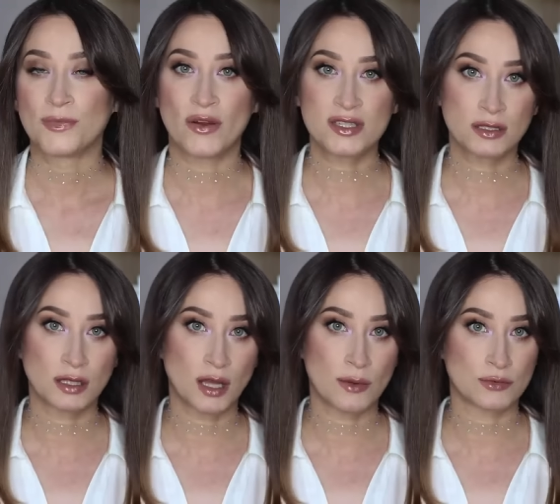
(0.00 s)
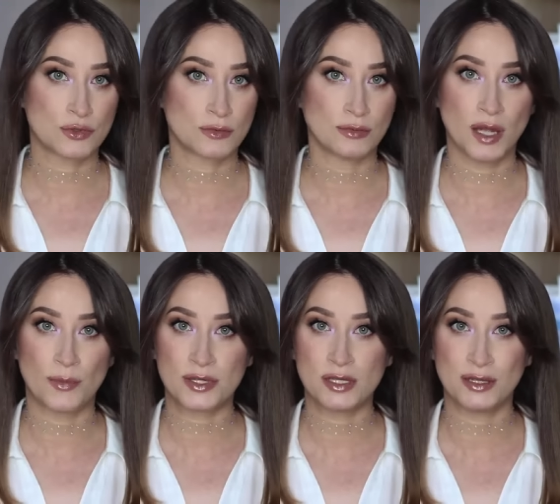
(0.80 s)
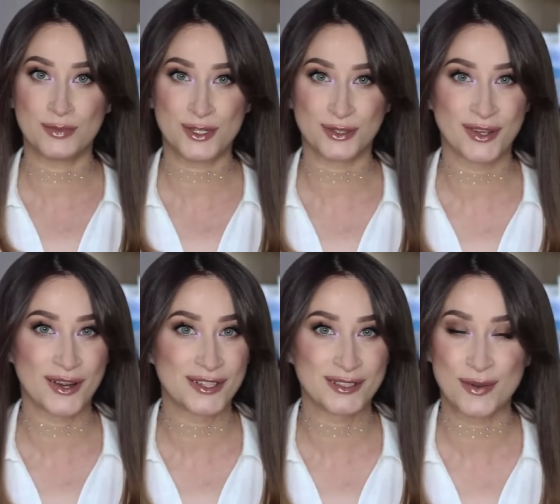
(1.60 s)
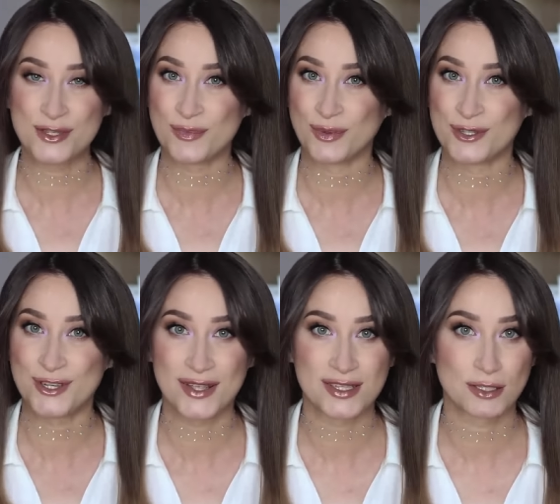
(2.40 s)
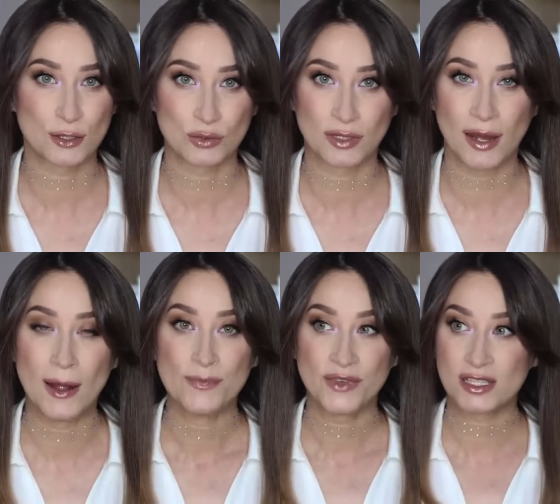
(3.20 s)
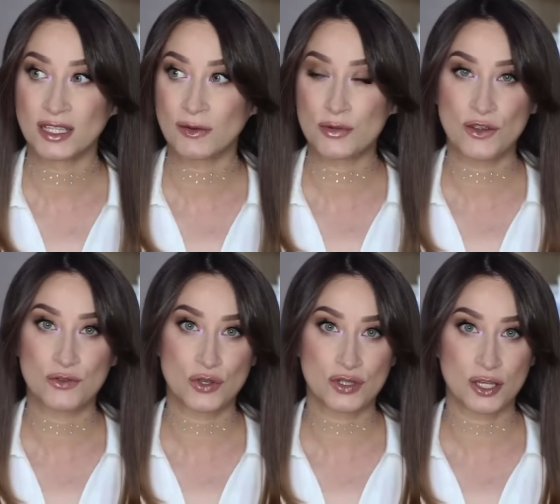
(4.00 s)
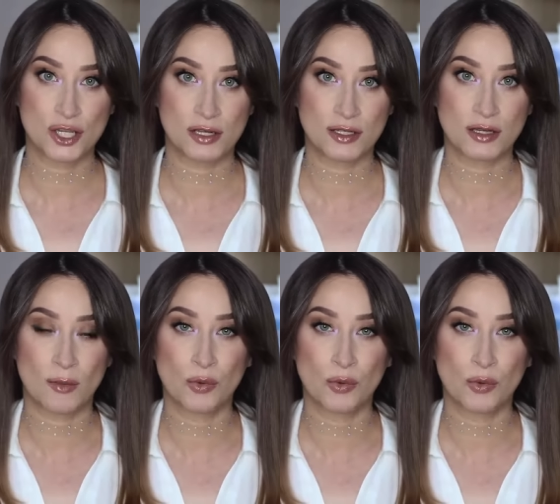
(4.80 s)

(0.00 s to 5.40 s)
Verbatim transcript: Давайте тогда мы определимся, то какая-то вообще получается ерунда. Если это вообще все изначально не